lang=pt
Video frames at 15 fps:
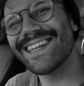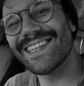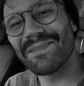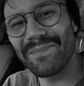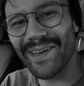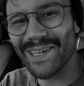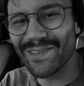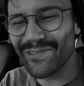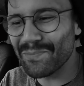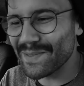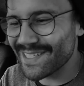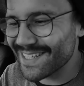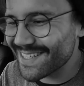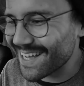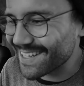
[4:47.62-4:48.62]
Ainda bem que eu não fui
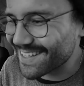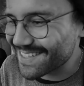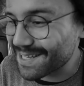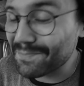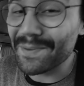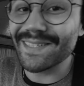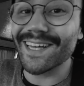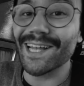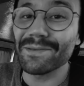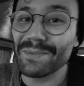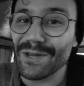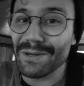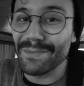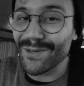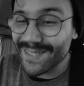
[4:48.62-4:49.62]
para as exatas, apesar do
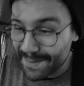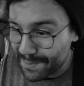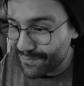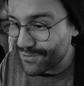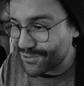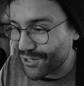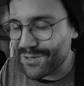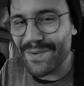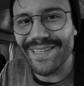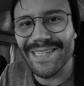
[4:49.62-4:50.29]
meu irmão ser professor de